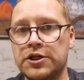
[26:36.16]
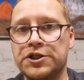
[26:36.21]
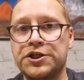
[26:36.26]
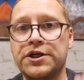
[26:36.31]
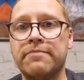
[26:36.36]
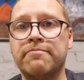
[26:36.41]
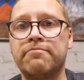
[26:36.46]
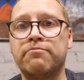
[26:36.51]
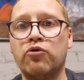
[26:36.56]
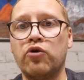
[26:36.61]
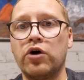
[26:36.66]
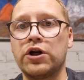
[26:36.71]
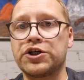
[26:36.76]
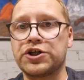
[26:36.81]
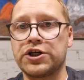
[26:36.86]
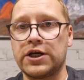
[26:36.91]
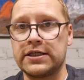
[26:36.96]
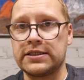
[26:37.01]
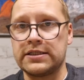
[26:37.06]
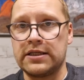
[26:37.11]
Чем
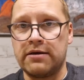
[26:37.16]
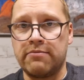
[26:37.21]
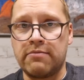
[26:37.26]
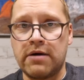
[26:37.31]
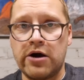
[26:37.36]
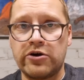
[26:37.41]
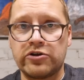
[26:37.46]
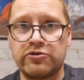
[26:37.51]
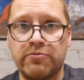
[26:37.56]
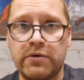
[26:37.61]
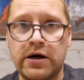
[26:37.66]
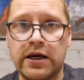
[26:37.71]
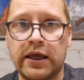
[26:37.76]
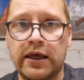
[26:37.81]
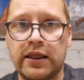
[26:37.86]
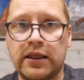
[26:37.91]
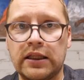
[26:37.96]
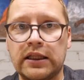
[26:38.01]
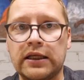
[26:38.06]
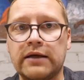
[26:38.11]
больше я занимаюсь
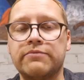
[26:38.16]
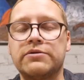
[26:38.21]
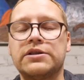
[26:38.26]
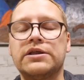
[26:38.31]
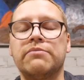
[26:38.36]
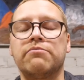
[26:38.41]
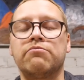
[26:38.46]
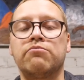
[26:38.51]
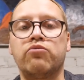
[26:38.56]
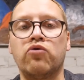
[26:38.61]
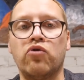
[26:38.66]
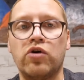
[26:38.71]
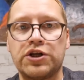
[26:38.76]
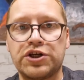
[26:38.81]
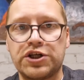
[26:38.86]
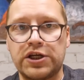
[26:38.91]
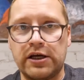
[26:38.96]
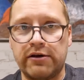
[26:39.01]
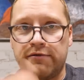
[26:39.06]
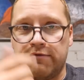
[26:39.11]
маркетингом, тем
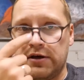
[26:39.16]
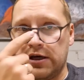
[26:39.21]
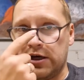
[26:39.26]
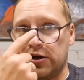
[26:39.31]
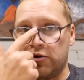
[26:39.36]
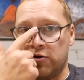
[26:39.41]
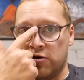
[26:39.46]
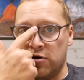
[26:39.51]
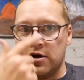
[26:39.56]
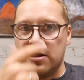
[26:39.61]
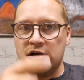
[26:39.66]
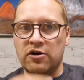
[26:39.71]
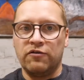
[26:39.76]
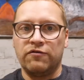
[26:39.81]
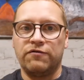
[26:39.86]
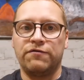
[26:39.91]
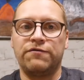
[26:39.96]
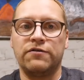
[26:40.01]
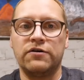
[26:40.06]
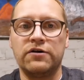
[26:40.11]
больше я верю
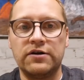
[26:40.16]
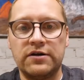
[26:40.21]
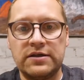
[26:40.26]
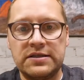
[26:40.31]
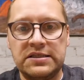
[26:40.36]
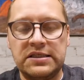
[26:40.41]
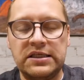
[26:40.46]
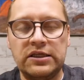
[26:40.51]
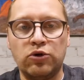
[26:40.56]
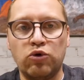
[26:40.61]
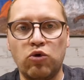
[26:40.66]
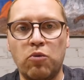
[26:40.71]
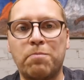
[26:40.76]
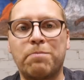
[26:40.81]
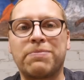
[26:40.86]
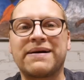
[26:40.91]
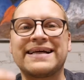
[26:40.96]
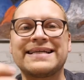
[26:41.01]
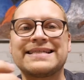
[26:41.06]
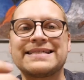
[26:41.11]
в силу
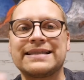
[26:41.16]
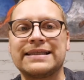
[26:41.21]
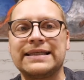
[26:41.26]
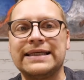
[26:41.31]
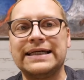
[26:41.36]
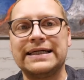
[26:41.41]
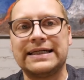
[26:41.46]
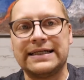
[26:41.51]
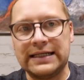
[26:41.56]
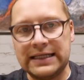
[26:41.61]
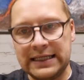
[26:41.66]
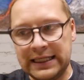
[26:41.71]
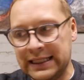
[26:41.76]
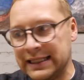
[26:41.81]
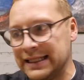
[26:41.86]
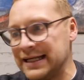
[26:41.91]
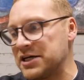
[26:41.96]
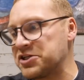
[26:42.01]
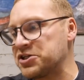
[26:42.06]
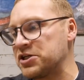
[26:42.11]
простых и
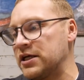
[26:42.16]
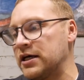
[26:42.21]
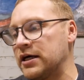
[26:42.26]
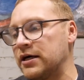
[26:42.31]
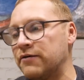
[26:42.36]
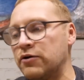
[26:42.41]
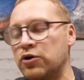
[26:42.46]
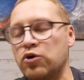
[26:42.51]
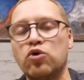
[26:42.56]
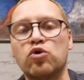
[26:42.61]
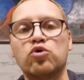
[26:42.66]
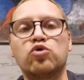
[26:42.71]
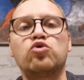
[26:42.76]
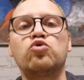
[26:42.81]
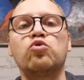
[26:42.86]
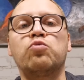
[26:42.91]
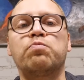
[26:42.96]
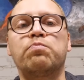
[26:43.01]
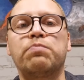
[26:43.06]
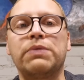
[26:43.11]
даже, я говорю,
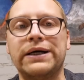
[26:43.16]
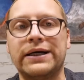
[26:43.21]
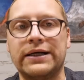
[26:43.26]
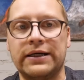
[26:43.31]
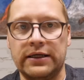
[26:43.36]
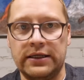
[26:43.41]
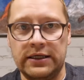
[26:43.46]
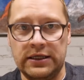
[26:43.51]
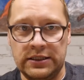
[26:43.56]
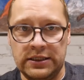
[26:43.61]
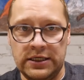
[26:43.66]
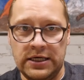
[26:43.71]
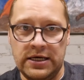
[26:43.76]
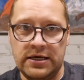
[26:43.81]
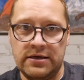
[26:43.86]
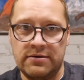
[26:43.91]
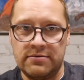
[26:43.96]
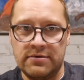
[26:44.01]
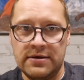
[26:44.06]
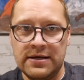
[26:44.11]
тупых
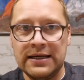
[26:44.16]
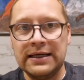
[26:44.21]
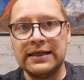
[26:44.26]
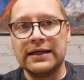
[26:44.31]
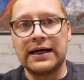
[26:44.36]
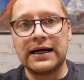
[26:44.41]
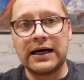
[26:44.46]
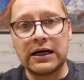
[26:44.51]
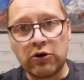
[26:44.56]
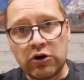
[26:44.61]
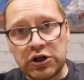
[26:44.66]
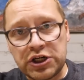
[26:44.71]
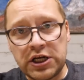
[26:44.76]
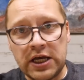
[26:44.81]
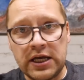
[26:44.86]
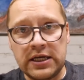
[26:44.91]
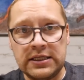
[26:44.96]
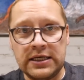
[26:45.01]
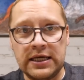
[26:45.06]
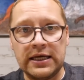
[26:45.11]
идей.
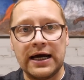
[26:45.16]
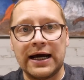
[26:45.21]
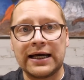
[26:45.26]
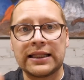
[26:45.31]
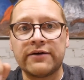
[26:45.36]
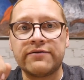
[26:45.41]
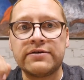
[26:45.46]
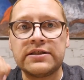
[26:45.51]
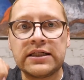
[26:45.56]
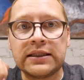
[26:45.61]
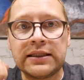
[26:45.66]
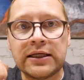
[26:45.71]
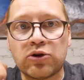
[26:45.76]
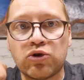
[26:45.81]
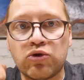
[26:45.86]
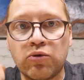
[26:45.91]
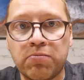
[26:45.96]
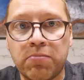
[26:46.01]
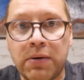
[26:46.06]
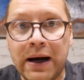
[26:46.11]
Хорошая идея, она всегда
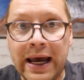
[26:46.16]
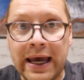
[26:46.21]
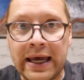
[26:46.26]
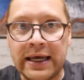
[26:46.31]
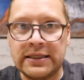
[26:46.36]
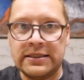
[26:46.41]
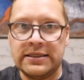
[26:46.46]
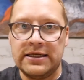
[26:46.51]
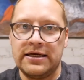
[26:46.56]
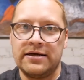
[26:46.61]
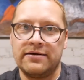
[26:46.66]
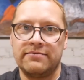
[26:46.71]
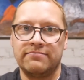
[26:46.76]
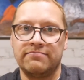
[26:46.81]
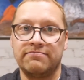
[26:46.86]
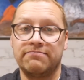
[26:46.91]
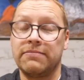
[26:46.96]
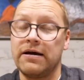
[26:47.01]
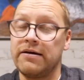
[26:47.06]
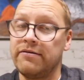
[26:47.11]
тупая идея,
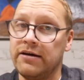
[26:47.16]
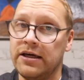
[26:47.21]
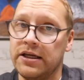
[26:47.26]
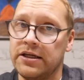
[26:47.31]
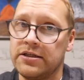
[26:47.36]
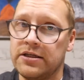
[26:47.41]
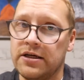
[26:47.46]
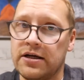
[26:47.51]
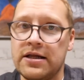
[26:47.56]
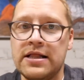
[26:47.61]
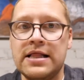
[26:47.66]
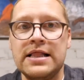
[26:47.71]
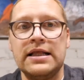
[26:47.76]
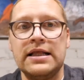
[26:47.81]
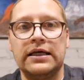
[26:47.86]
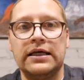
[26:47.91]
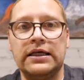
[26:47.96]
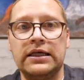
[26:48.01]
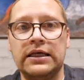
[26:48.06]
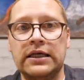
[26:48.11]
поверьте.
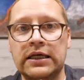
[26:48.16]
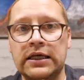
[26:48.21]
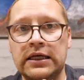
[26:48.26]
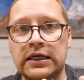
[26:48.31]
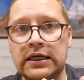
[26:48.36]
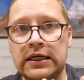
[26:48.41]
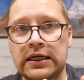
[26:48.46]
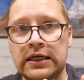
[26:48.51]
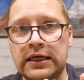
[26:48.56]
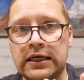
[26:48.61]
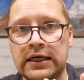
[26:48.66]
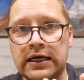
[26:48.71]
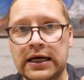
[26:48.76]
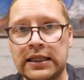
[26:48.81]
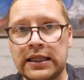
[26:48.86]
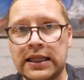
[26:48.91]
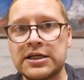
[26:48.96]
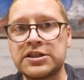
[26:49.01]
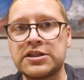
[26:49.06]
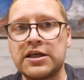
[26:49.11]
И
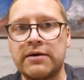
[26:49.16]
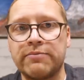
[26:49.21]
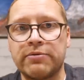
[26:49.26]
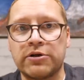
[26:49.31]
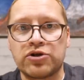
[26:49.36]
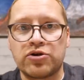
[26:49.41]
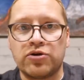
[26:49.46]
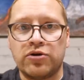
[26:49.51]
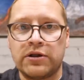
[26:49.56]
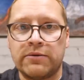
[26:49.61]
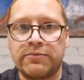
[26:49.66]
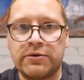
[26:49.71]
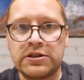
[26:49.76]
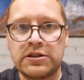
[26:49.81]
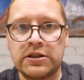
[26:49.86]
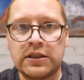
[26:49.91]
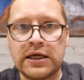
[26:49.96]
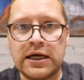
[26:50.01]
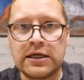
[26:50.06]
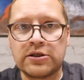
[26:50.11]
однажды я пришел на
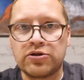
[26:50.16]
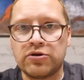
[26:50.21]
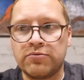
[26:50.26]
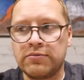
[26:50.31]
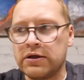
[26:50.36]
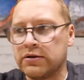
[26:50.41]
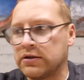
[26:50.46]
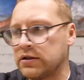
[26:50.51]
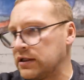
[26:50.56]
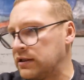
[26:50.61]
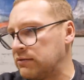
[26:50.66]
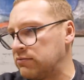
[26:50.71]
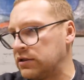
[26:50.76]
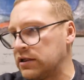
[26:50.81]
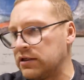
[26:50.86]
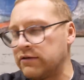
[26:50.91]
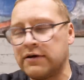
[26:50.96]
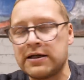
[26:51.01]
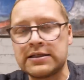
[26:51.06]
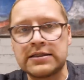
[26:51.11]
презентацию, мне тогда
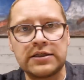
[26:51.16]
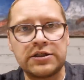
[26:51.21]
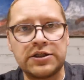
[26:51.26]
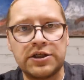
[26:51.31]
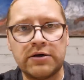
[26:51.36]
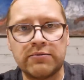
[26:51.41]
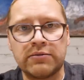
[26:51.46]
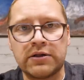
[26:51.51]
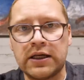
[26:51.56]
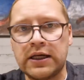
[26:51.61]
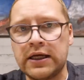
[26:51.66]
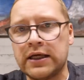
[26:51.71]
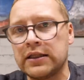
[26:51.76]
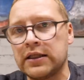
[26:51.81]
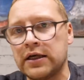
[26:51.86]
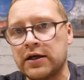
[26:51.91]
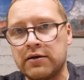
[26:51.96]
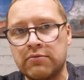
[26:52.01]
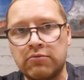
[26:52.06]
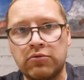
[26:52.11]
было 20 чем-то
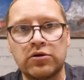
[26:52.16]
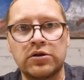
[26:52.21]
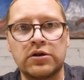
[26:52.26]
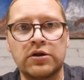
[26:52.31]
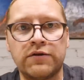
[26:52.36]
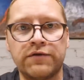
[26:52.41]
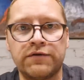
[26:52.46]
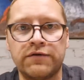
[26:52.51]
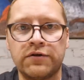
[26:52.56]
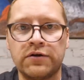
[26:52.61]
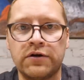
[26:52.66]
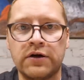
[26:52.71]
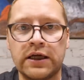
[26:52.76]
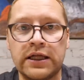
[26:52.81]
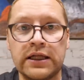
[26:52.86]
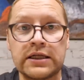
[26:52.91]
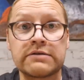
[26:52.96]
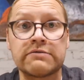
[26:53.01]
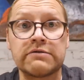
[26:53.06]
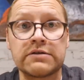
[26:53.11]
лет, я работал в
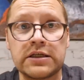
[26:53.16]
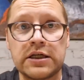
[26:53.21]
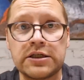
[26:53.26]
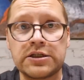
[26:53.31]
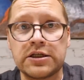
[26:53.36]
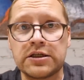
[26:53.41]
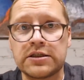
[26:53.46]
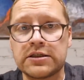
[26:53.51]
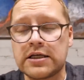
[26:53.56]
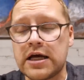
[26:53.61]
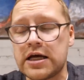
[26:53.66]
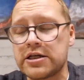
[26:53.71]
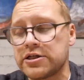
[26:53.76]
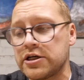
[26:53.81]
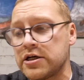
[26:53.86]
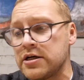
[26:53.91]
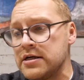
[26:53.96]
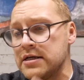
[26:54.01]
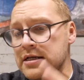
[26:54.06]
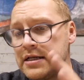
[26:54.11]
агентстве Сачи
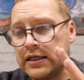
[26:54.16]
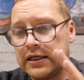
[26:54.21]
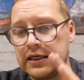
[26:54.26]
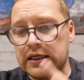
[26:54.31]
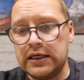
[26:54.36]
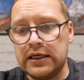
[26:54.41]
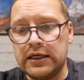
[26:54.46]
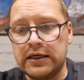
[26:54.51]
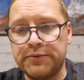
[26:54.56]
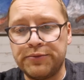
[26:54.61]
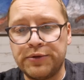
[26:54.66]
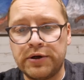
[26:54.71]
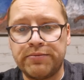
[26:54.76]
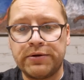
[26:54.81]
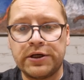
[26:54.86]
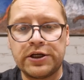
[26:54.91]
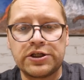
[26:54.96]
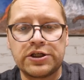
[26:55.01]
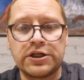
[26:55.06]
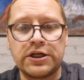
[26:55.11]
Сачи, и мы
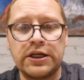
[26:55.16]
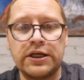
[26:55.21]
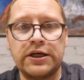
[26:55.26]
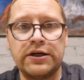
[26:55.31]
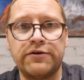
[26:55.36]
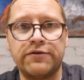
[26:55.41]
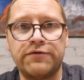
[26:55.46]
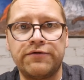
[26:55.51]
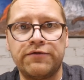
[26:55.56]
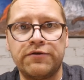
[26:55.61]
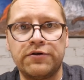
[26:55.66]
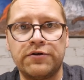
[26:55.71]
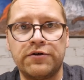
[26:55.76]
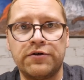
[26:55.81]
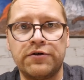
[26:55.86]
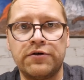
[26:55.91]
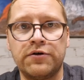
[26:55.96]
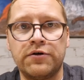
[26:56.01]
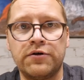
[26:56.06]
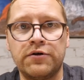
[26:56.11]
пришли
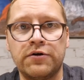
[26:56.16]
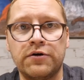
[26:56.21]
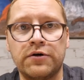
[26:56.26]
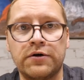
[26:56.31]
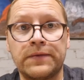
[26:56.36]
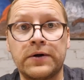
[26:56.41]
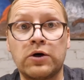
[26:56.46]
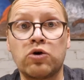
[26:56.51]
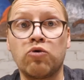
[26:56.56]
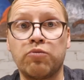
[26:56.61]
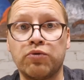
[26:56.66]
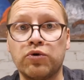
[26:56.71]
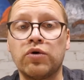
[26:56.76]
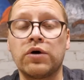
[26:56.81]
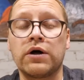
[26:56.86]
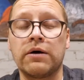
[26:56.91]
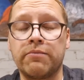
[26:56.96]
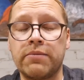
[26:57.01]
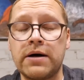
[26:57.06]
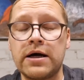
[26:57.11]
в
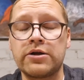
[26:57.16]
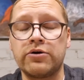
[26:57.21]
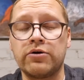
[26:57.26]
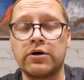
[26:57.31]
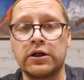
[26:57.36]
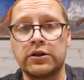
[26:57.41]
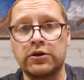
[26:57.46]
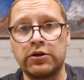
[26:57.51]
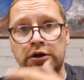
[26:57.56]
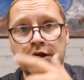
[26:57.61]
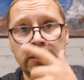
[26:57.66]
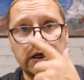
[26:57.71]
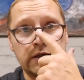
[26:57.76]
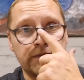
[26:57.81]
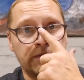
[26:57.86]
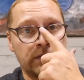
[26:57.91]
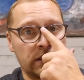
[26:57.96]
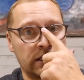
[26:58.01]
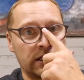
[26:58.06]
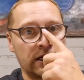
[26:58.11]
крупную компанию, которая
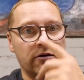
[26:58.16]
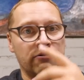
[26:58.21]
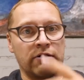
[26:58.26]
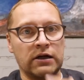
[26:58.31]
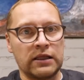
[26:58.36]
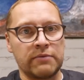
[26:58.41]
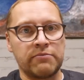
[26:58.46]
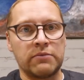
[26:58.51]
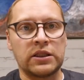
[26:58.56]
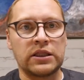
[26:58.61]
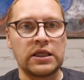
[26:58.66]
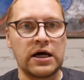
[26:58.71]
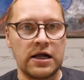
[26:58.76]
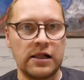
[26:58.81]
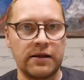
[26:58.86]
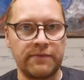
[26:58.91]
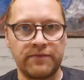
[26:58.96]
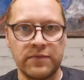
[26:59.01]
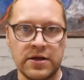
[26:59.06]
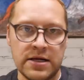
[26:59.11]
торговала
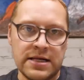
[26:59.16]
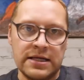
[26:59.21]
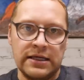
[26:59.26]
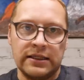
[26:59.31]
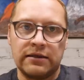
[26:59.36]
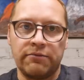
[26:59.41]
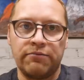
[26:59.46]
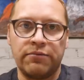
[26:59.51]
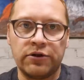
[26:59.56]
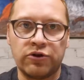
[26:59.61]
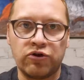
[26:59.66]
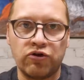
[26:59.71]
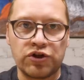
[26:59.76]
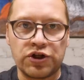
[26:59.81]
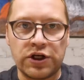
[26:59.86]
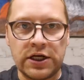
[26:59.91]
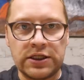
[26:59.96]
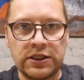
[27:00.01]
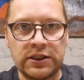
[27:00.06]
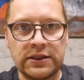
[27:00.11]
металлом. Это был
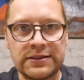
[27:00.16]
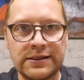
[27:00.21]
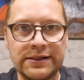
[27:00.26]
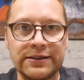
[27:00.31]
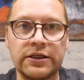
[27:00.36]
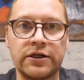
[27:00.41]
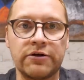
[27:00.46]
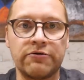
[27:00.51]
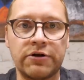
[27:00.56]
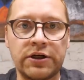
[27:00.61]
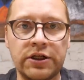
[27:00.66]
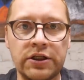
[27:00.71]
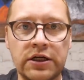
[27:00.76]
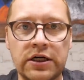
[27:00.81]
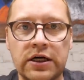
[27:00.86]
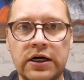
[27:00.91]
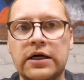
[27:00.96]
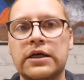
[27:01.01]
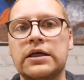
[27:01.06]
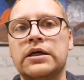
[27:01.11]
тоже один из лидеров
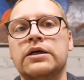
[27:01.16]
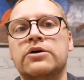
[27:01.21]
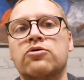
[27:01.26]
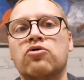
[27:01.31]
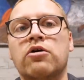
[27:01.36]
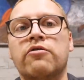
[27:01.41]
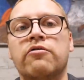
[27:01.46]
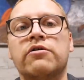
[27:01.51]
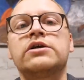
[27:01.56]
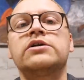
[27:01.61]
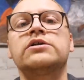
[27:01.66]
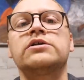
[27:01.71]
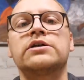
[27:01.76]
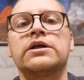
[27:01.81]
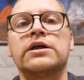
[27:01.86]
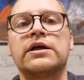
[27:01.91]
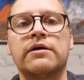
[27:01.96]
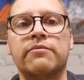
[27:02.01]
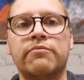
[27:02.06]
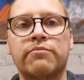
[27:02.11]
рынка и руководил
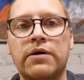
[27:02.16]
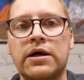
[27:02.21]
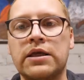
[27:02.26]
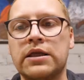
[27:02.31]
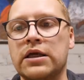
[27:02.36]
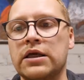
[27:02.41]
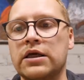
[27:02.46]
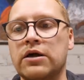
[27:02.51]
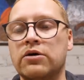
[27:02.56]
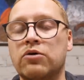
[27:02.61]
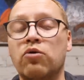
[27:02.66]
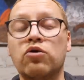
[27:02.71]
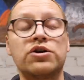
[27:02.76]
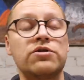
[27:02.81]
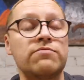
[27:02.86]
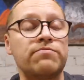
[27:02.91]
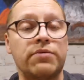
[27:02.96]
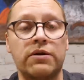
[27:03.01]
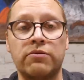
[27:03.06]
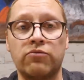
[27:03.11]
этой компанией
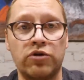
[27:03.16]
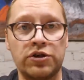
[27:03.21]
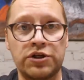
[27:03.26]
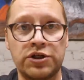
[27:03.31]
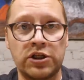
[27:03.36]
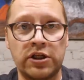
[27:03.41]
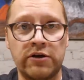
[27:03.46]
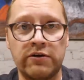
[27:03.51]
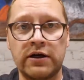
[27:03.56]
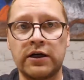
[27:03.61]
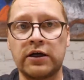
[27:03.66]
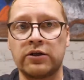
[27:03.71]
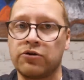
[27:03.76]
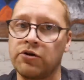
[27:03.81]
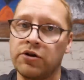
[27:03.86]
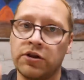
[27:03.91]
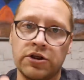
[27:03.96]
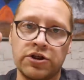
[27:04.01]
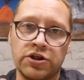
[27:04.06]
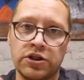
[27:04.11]
очень прямой человек,
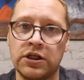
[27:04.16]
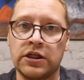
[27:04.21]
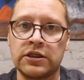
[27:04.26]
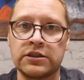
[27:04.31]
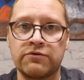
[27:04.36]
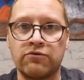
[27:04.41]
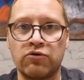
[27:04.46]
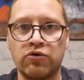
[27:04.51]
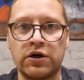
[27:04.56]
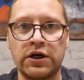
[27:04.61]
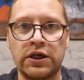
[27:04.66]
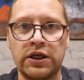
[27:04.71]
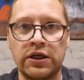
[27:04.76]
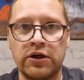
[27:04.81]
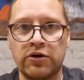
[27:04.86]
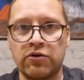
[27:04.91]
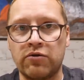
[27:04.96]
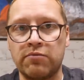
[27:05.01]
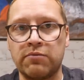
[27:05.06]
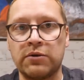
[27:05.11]
который начинал свою
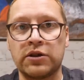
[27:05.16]
карьеру